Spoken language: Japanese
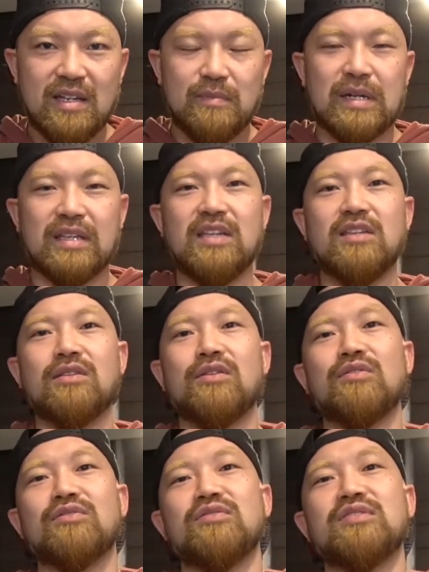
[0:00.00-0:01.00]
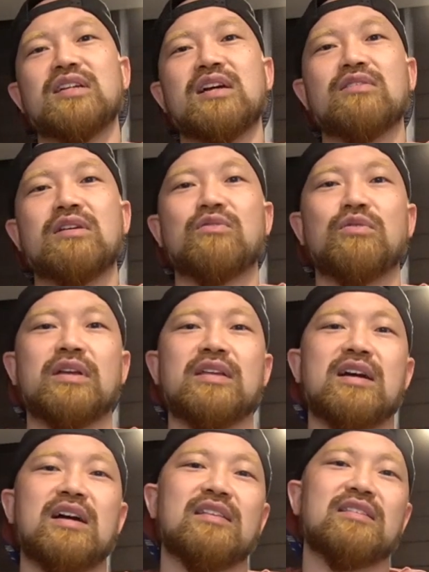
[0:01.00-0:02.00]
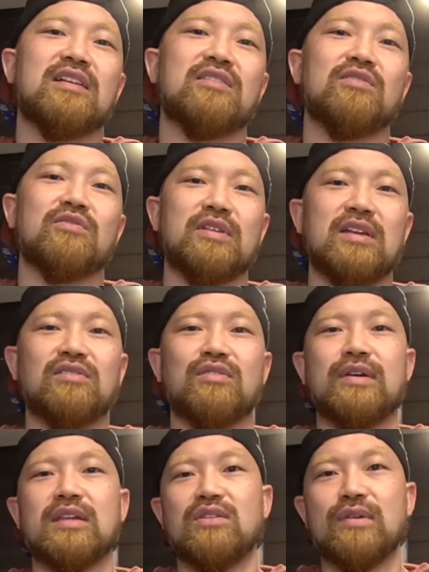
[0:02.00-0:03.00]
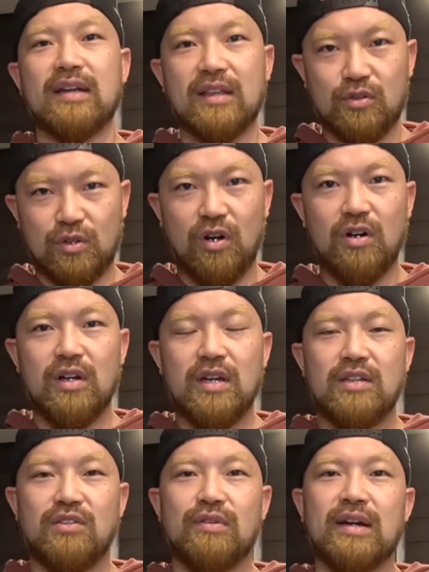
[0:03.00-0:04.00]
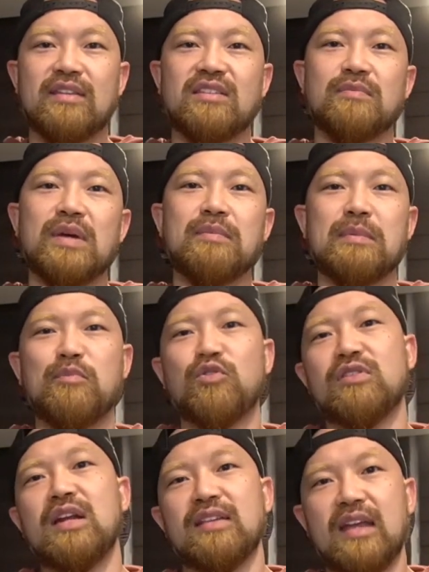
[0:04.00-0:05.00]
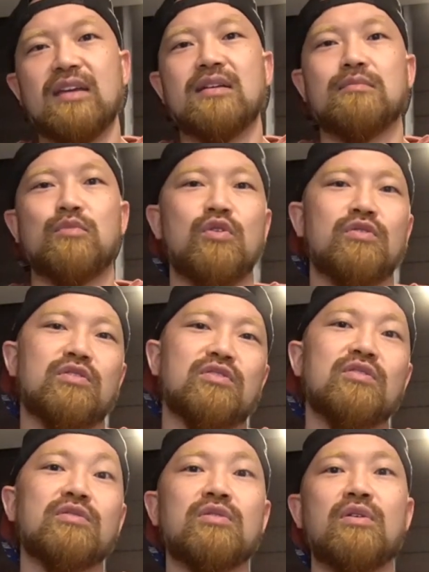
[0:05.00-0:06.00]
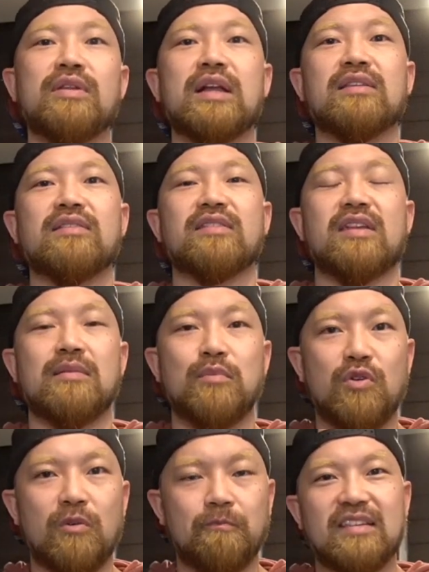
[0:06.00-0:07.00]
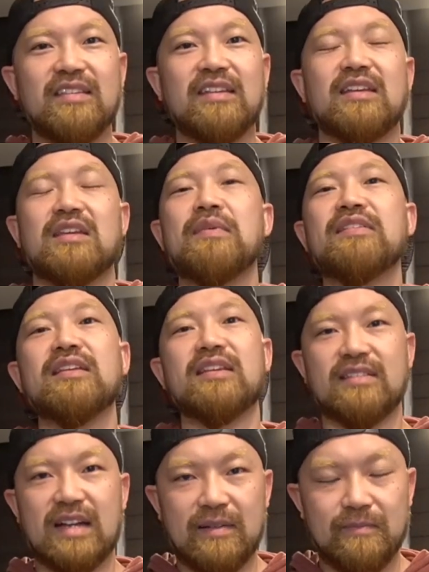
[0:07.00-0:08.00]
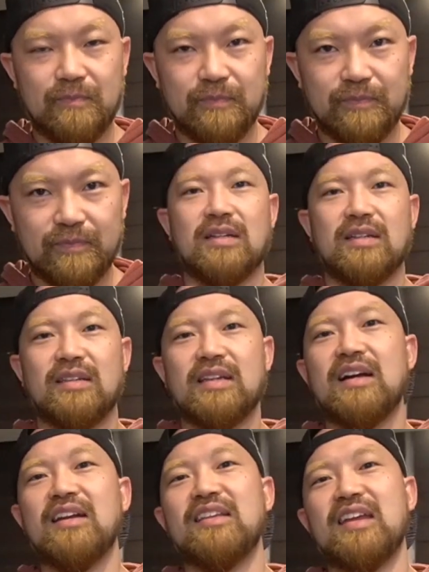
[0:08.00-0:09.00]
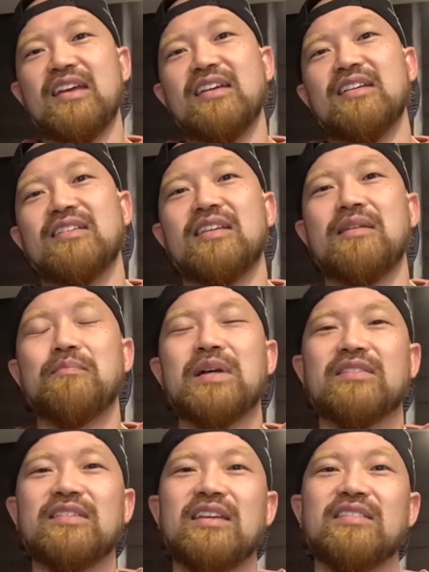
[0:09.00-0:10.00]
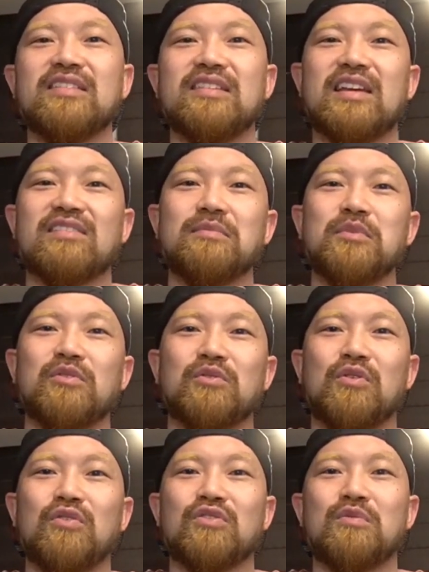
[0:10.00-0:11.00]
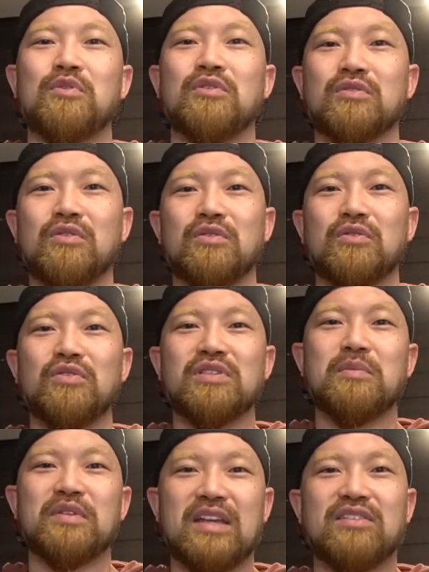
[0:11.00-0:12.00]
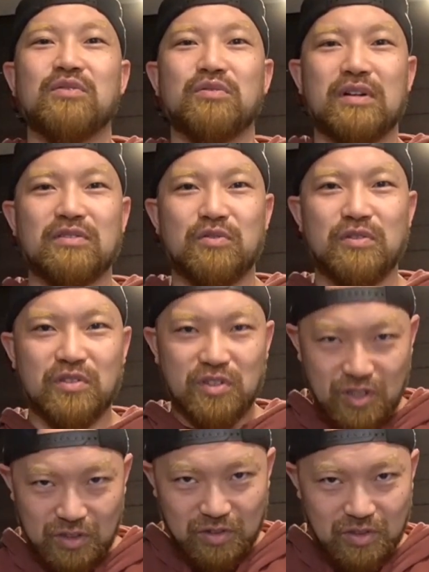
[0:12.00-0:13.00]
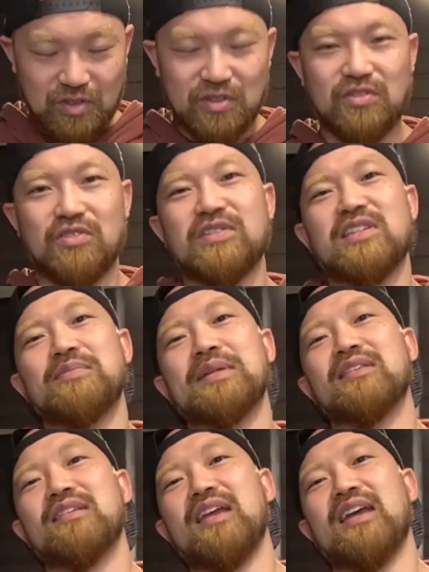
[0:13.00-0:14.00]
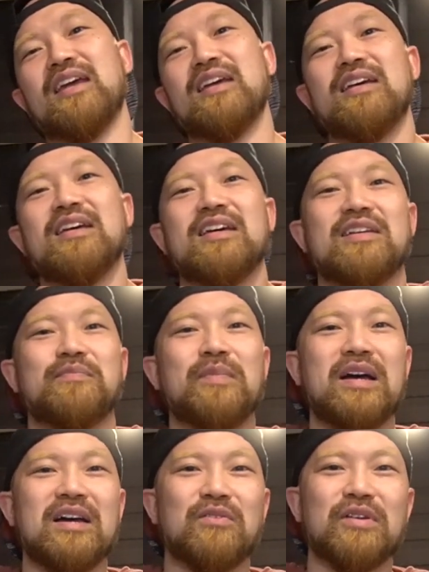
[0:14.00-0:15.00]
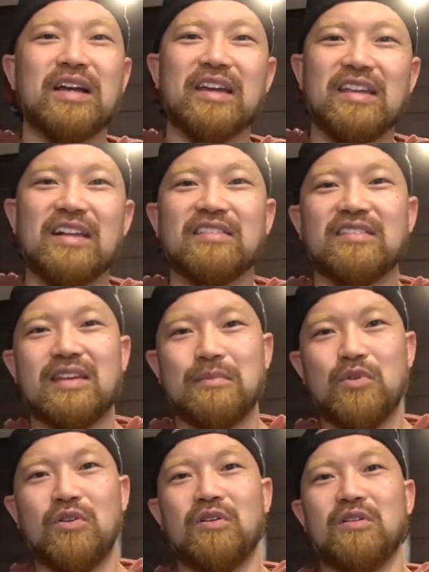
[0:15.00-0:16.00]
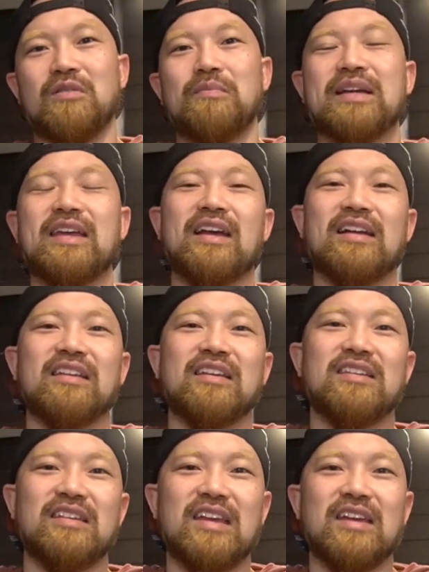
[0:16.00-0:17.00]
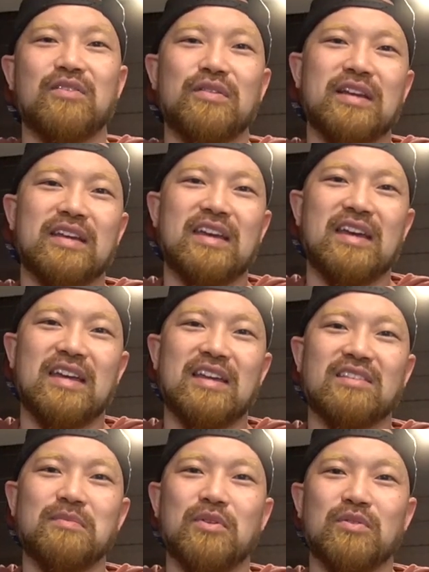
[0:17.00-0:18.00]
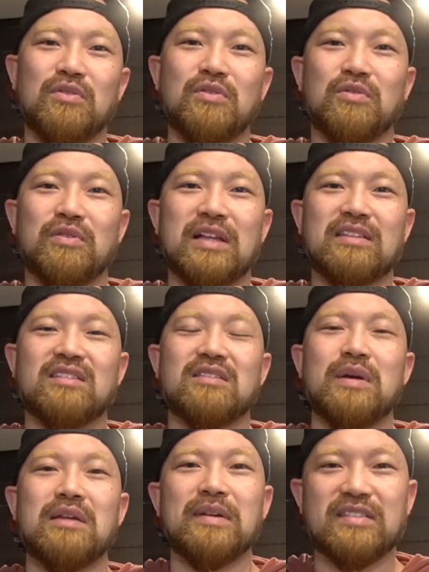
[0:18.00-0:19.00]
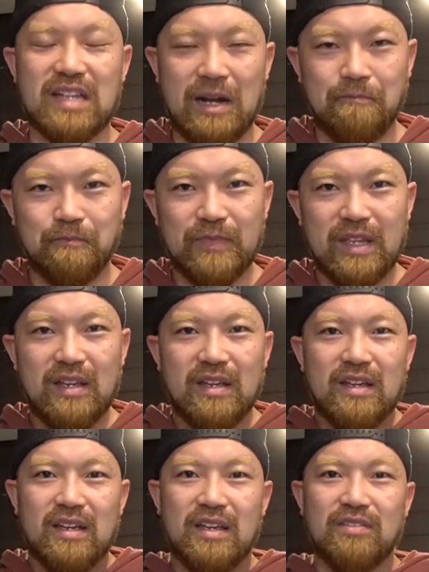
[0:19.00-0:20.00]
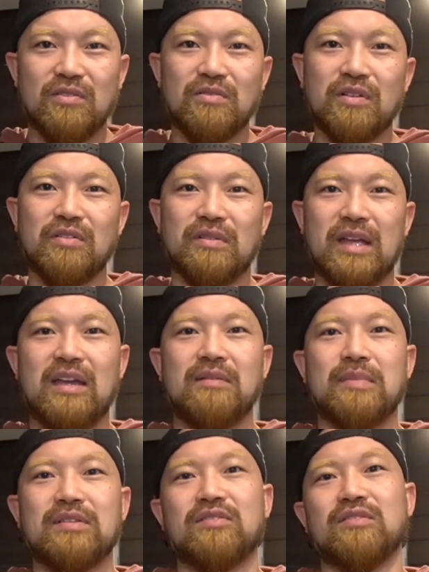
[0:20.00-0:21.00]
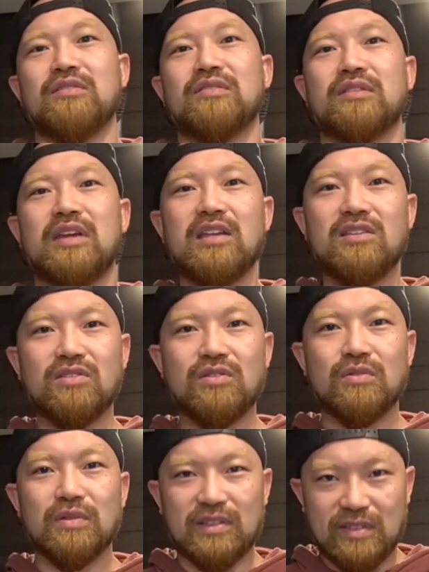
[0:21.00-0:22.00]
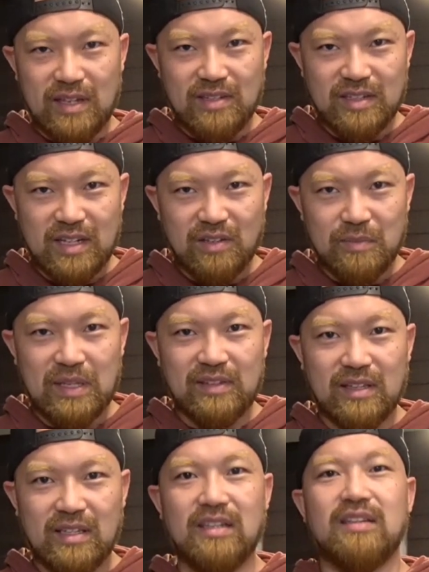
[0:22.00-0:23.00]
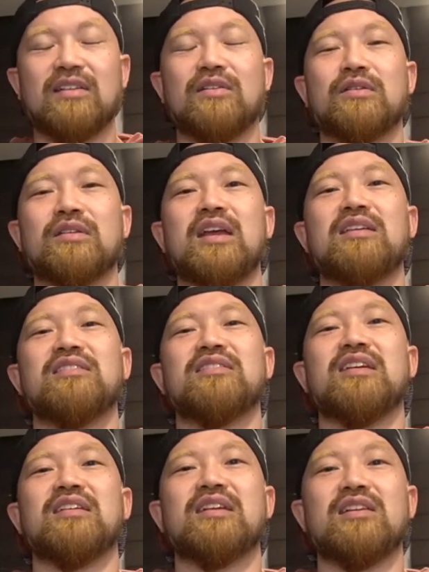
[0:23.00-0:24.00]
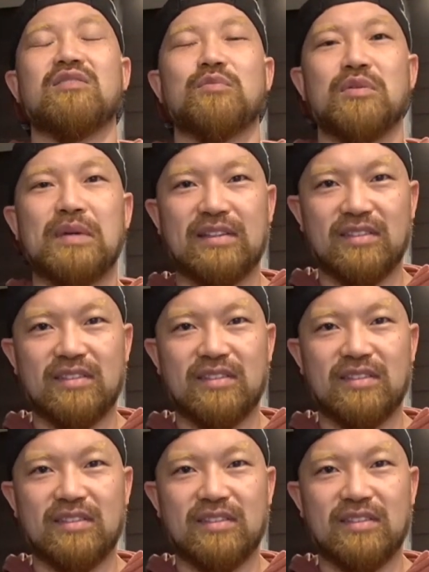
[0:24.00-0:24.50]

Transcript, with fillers: まあ筋トレをする時間を確保できなかったというね、それは言い訳だろうと言われてしまえばもうそれはね、もう本当その通りなんですけれども、全然できませんでした。やはりね、年末年始に休みを取ろうと思うと、どうしてもね、仕事がそこにギュッと集中してしまって、まあこれが原因なんですけども、まあ、結果的にねこれだけ休みを取ることになってしまいました、えー、その時のねまず現状をですねしっかりと皆さんに提示していきたいと思いま